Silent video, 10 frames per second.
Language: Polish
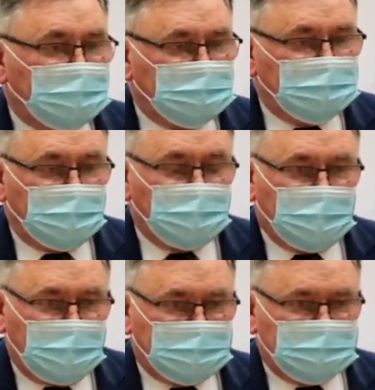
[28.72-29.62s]
i
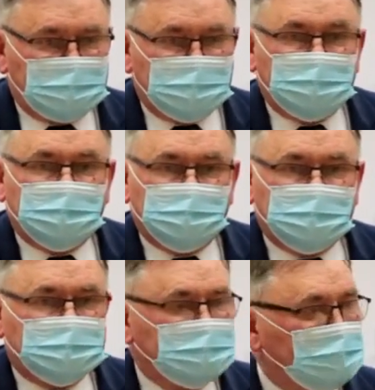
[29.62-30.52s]
Opolanie
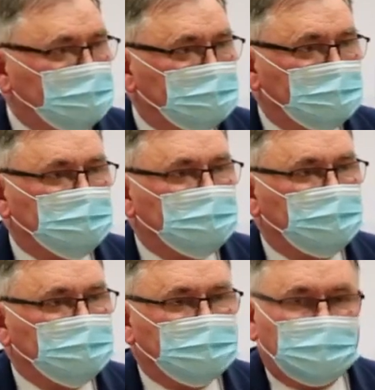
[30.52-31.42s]
jesteśmy znani. To jest
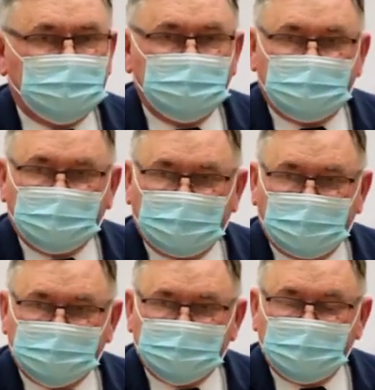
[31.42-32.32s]
kwestia
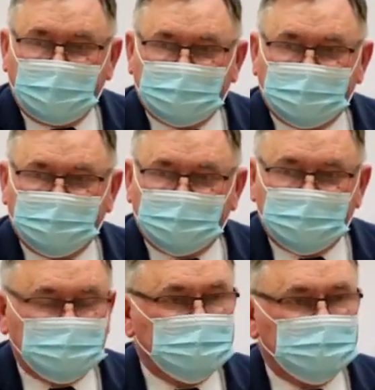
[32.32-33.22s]
integracji
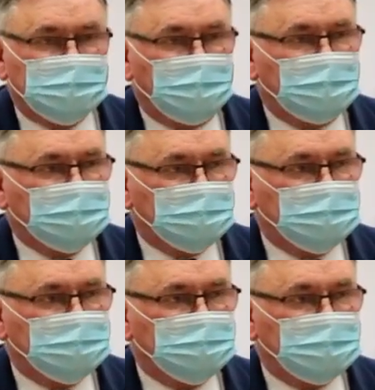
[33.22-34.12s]
aktywności i
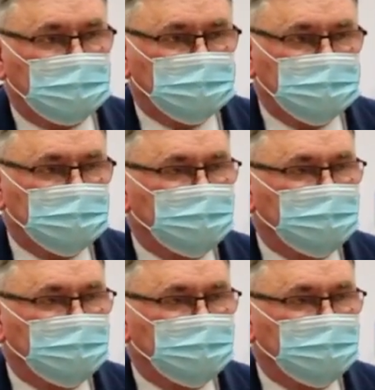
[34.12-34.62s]
działalności na rzecz